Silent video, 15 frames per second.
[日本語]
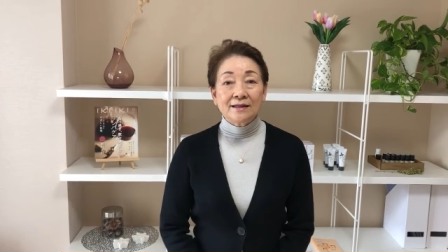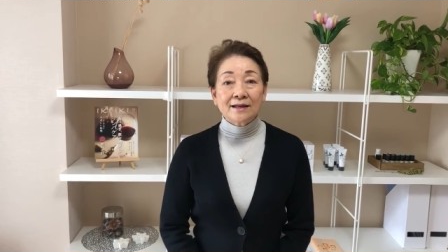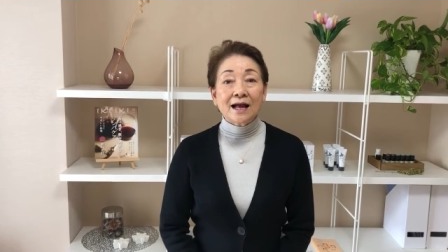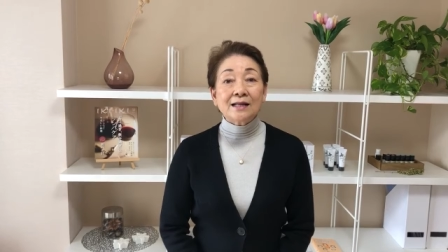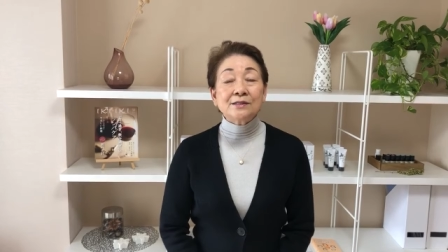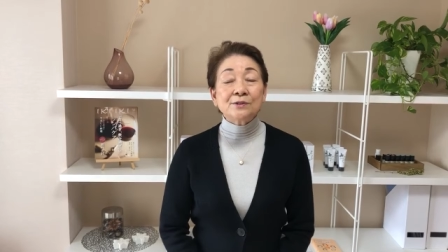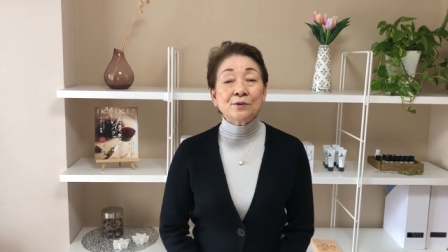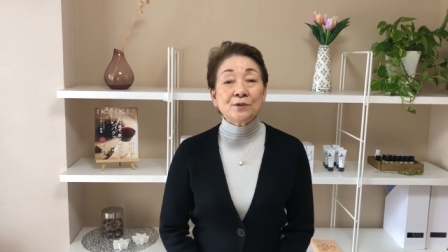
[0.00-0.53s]

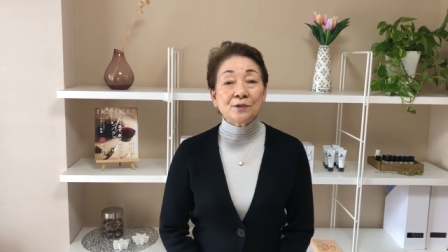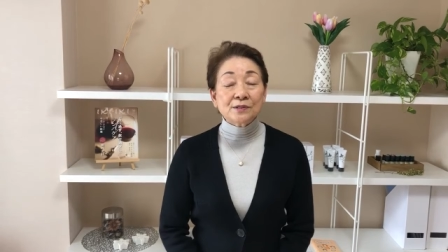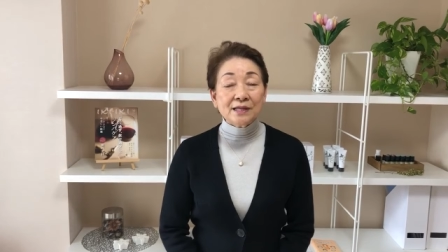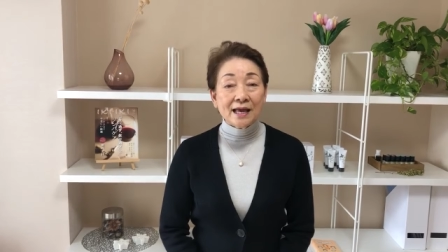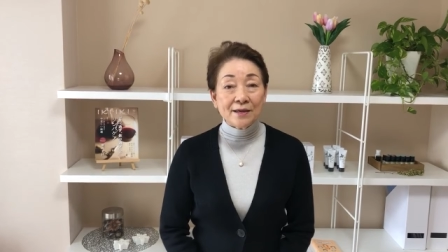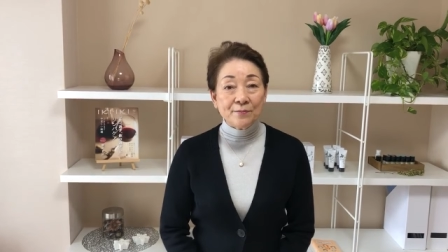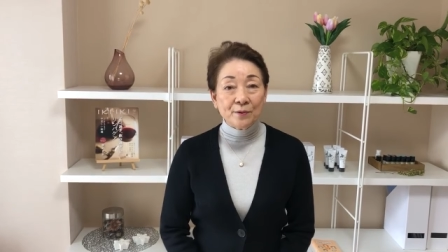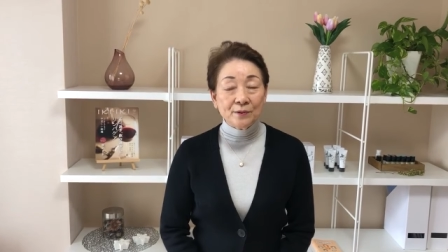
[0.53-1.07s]
肝臓の
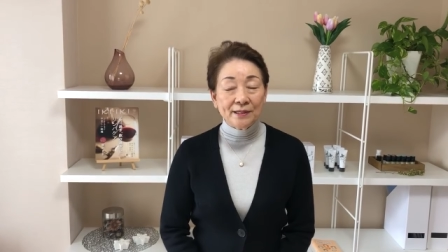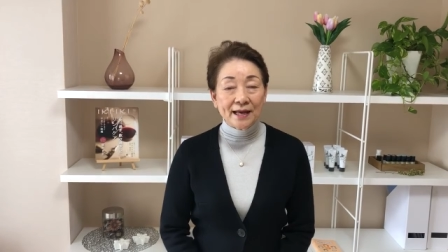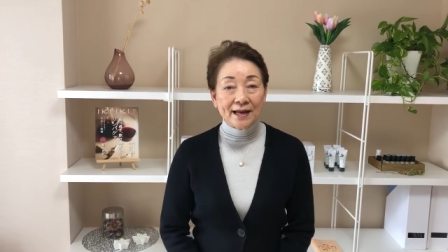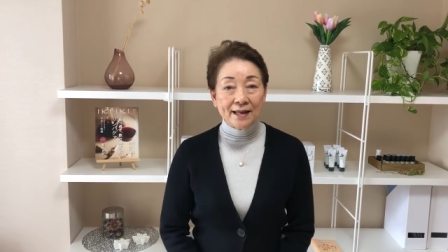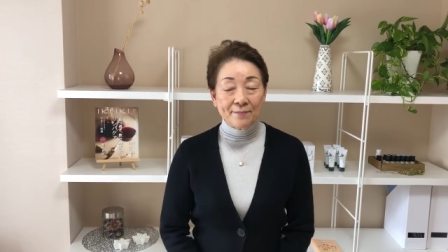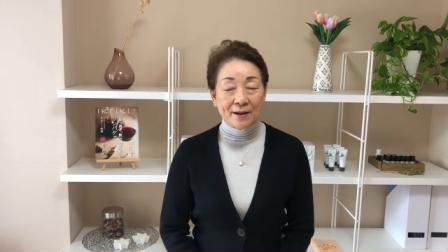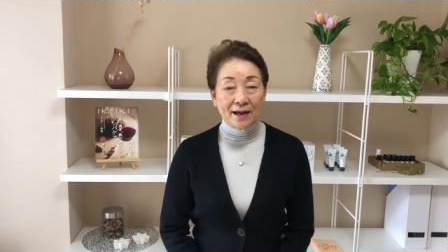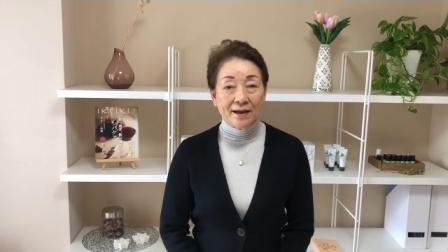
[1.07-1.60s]
細胞であ
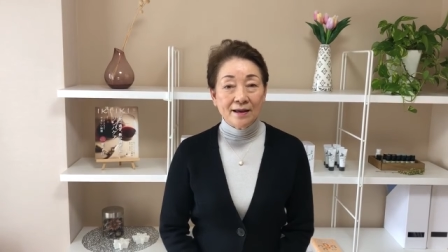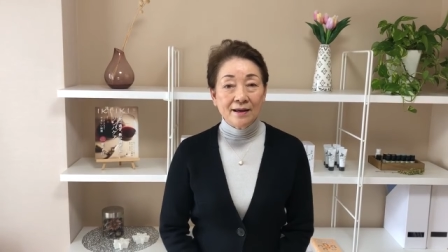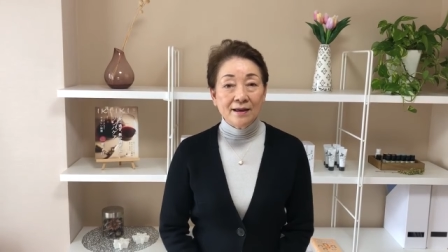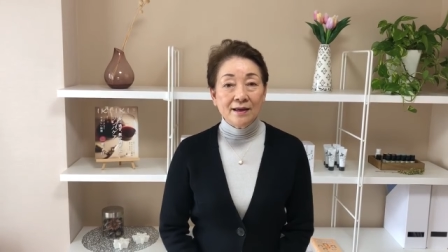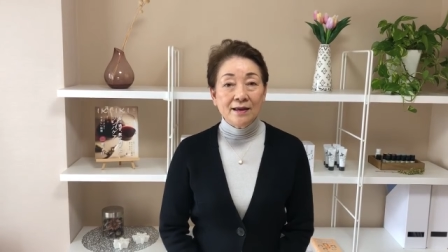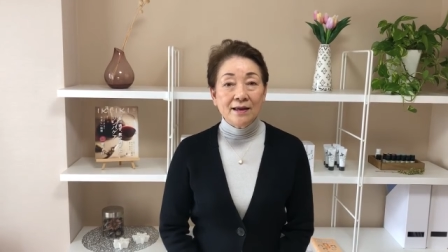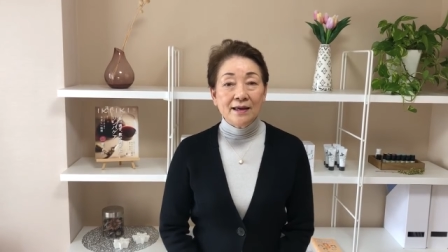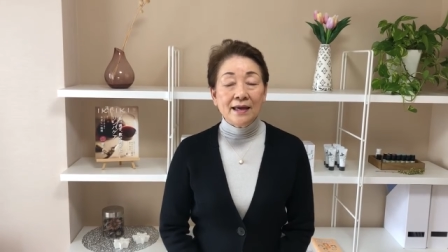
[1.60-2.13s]
れば
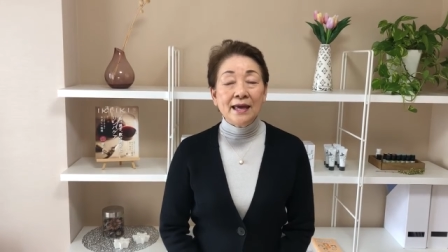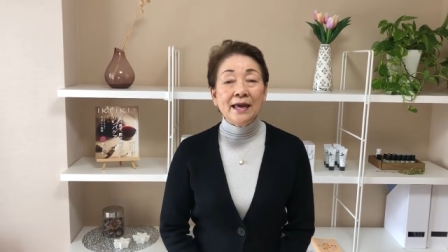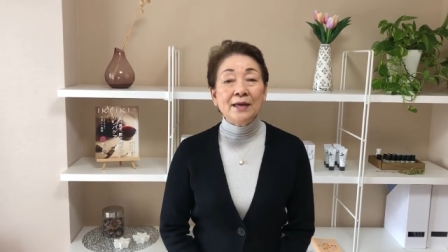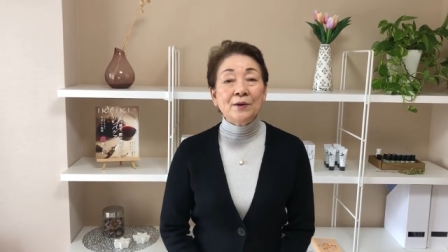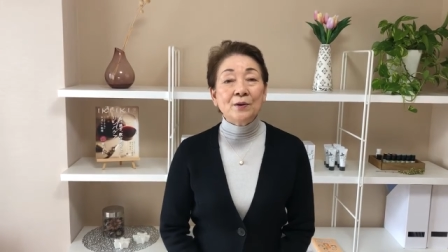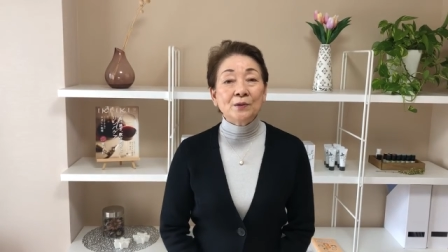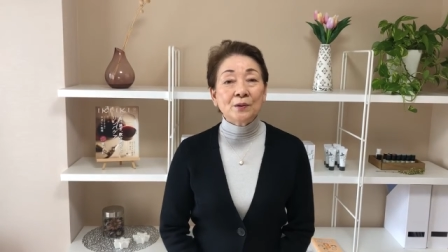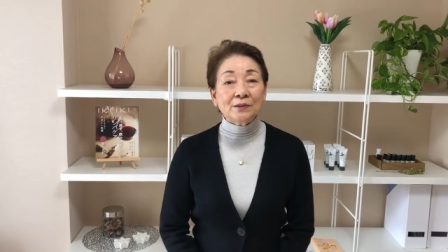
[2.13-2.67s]
栄
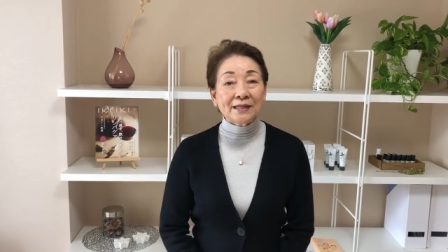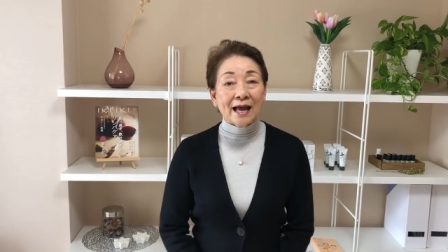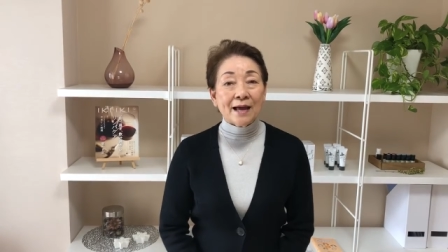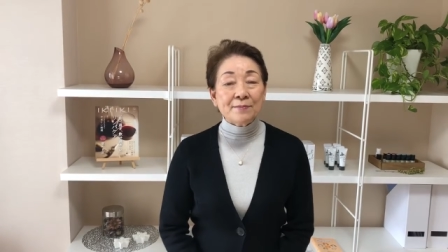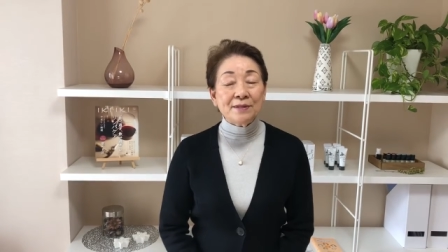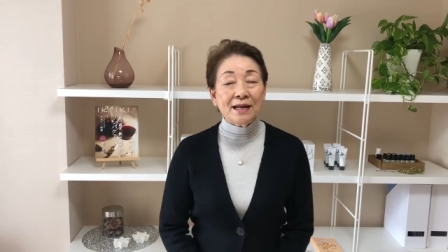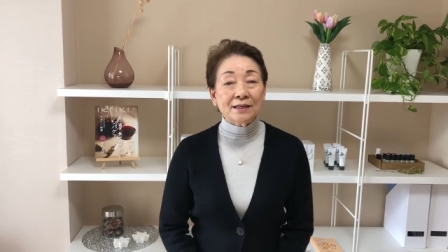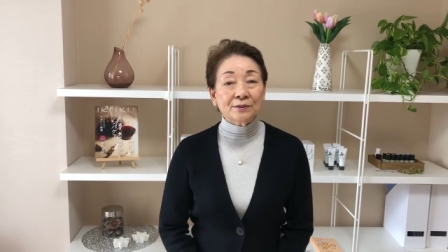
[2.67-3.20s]
養の
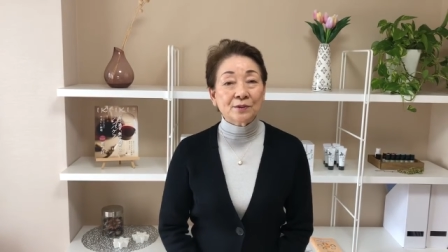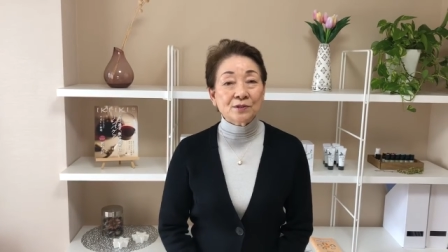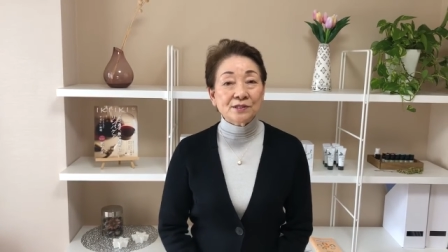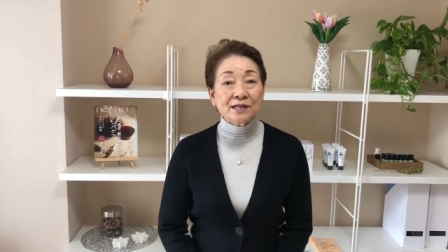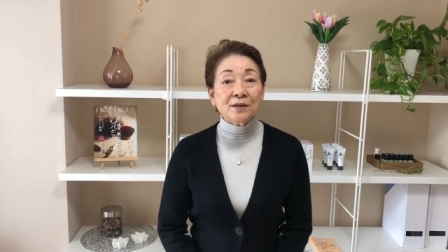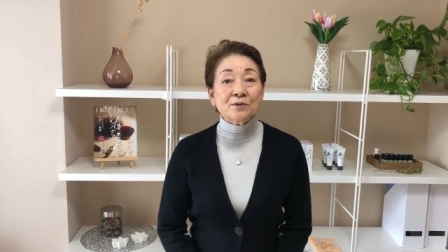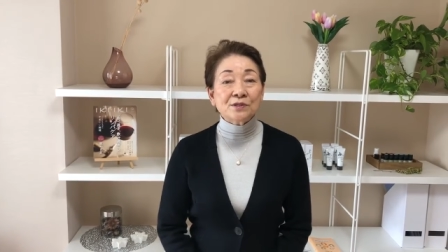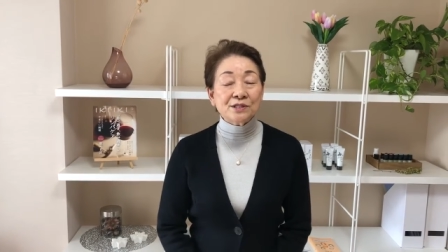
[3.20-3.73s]
ターミナルとし
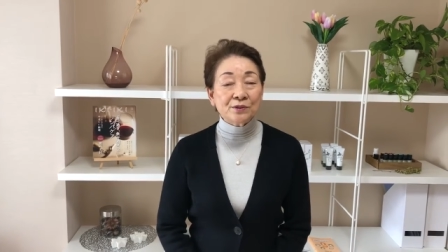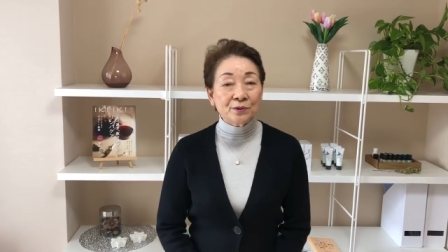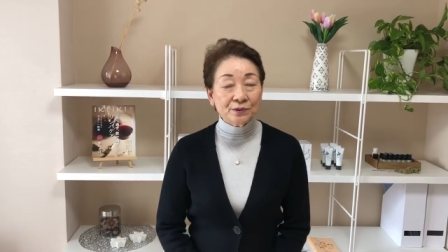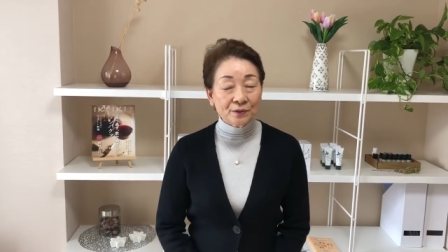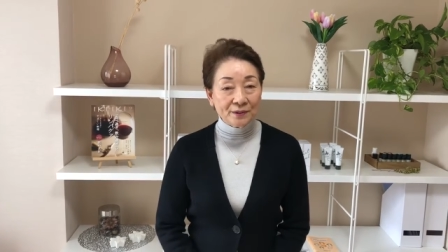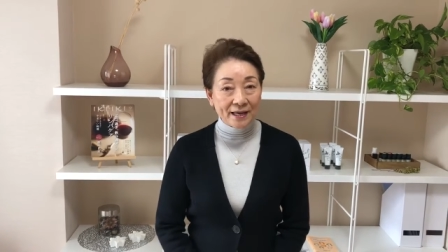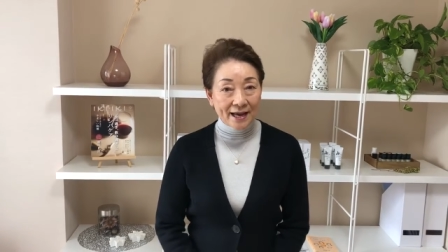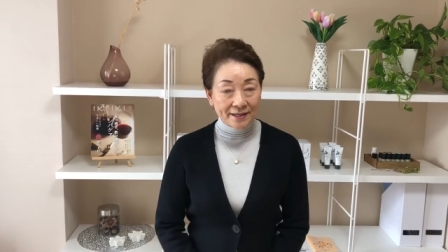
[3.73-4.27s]
ての仕事で